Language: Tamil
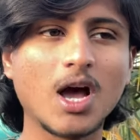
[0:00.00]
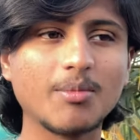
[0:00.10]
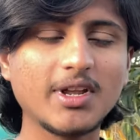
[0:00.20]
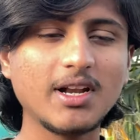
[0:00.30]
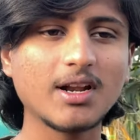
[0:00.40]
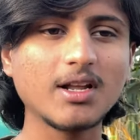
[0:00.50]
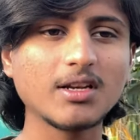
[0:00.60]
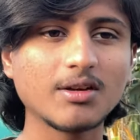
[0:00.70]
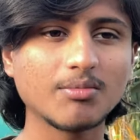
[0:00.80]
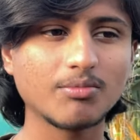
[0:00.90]
அப்படி இல்லைன்னா
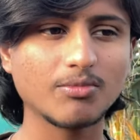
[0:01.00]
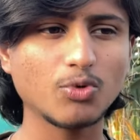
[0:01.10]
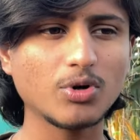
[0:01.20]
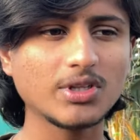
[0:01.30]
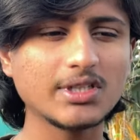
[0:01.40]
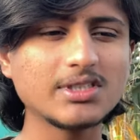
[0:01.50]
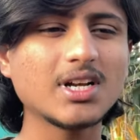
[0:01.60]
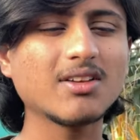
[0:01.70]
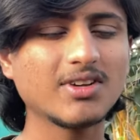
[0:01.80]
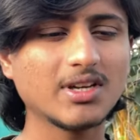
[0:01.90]
நீங்கள் ஒரு
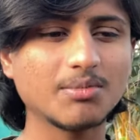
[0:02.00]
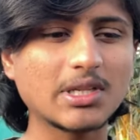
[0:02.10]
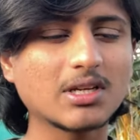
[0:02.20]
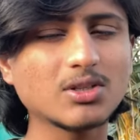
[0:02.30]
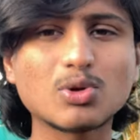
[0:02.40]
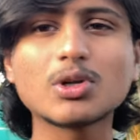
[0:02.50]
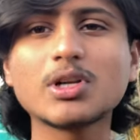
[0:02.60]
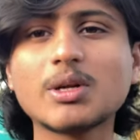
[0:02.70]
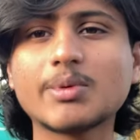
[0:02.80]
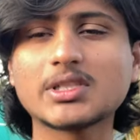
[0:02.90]
ஈஸியான வே பார்த்தீங்கன்னா சொட்டு
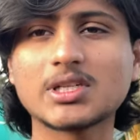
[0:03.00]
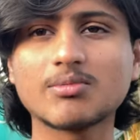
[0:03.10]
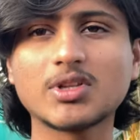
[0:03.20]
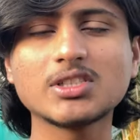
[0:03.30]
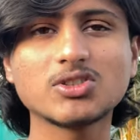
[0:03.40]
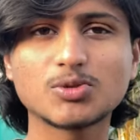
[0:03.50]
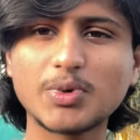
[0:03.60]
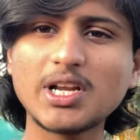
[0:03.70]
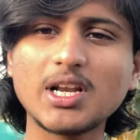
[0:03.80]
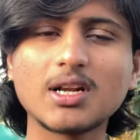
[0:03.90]
நீர் பாசனம் தான் ஸோ
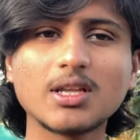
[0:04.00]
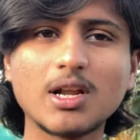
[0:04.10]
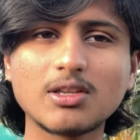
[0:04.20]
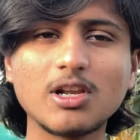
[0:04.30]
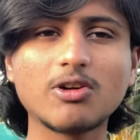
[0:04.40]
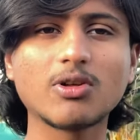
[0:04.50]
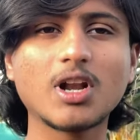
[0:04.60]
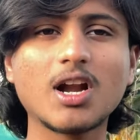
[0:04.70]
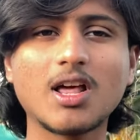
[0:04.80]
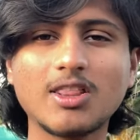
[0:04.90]
ஸ்ப்ரிங்க்லர் இருந்தாலும் அதுலேயும்
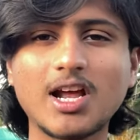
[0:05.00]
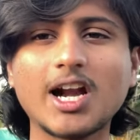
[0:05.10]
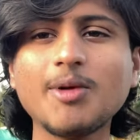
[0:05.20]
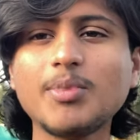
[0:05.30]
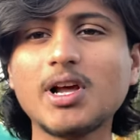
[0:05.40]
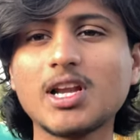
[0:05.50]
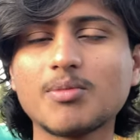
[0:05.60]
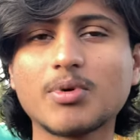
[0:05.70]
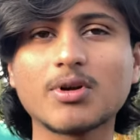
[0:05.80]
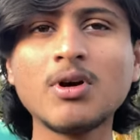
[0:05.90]
கொடுக்கலாம் ஆனால் வந்து அடைப்புகள்
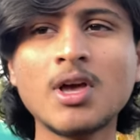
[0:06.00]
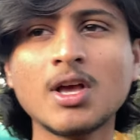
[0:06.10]
ஏற்படும்